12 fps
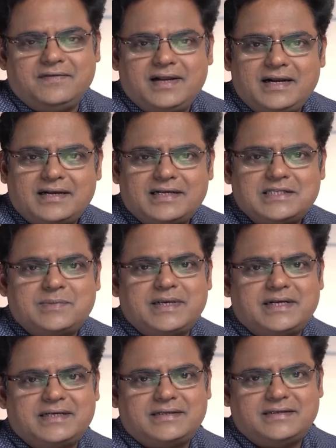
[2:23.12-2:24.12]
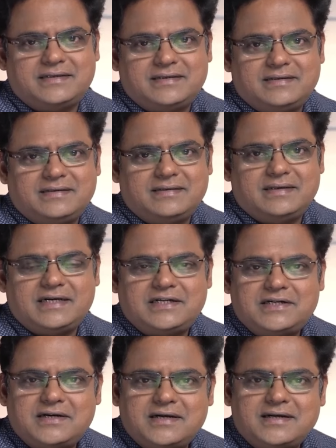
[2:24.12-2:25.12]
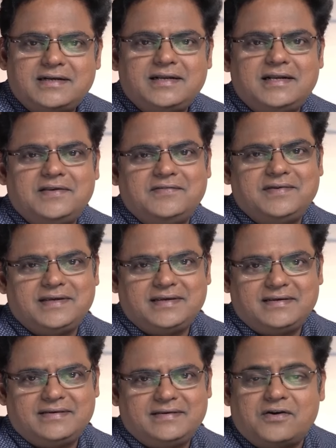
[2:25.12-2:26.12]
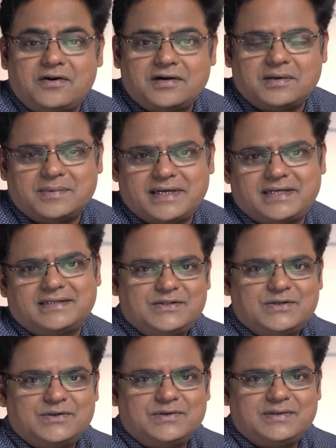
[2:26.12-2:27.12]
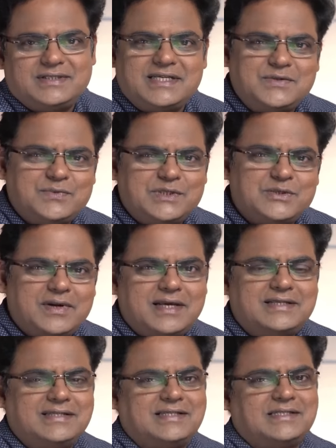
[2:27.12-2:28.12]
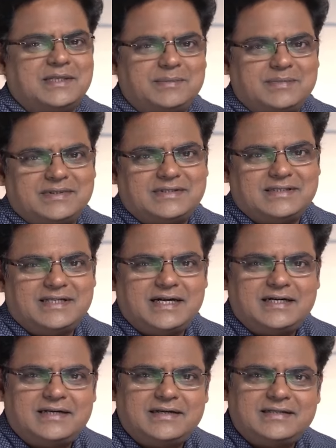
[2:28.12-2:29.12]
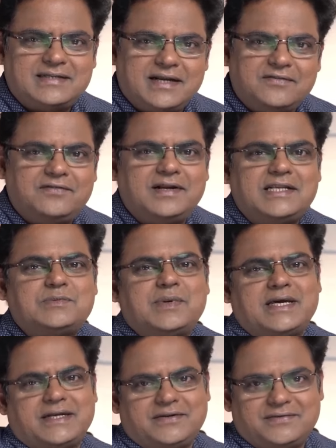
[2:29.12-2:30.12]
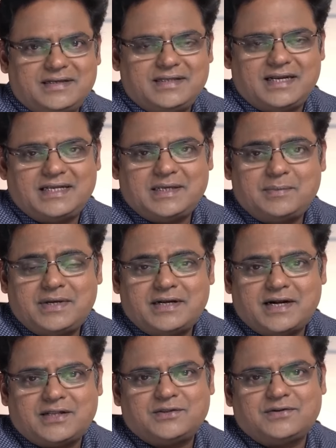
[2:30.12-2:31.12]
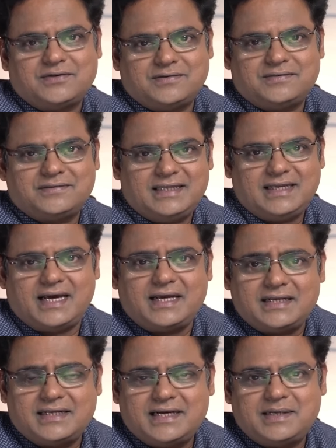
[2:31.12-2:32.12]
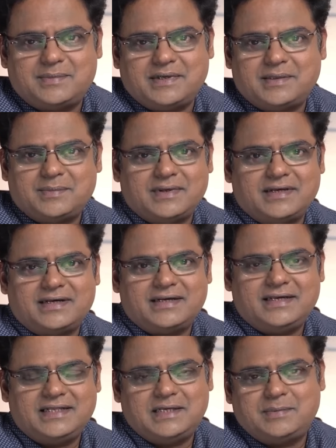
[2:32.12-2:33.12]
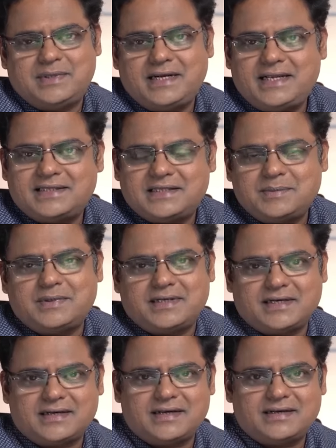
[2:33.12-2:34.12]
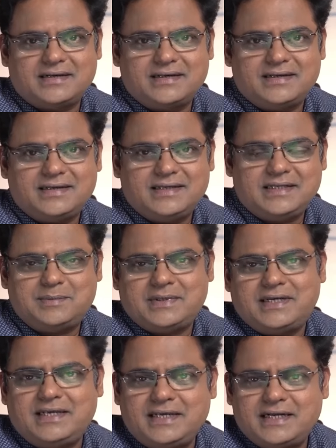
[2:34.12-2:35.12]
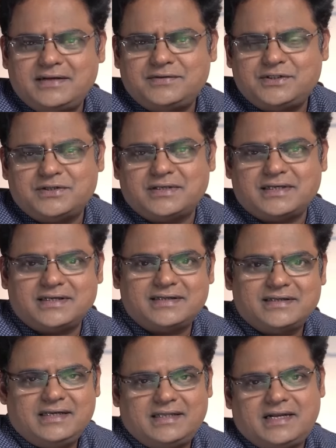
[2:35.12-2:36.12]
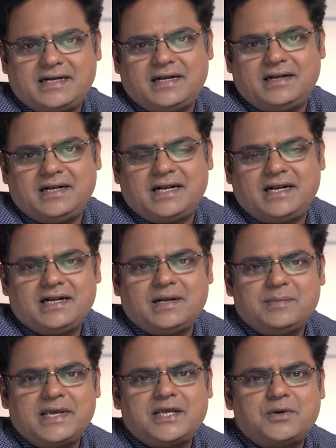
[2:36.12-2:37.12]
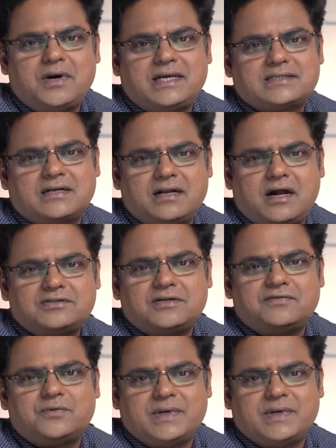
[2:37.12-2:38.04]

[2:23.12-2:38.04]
வெல் ரெஸ்பெக்டட் எட்டர்னலி living காங்க்ளமரேட் ஸோ ஜஸ்ட் விஷுவலைஸ் திஸ் நம்பர்ஸ் தட் இட் செல்ஃப் வில் இன்ஸ்பயர் யூ இதெல்லாம் எப்படி நடந்திருக்கும் இதை யார் கிரியேட் பண்ணியிருப்பாங்க இதுக்கு பின்னாடி எத்தனை பேர் இருக்காங்க இதுக்கு பின்னாடி என்ன விஷயம் இருக்குது இதெல்லாம் இட் இட் இட் மேக் யூ ஆஸ்க் லாட்ஸ் ஆஃப்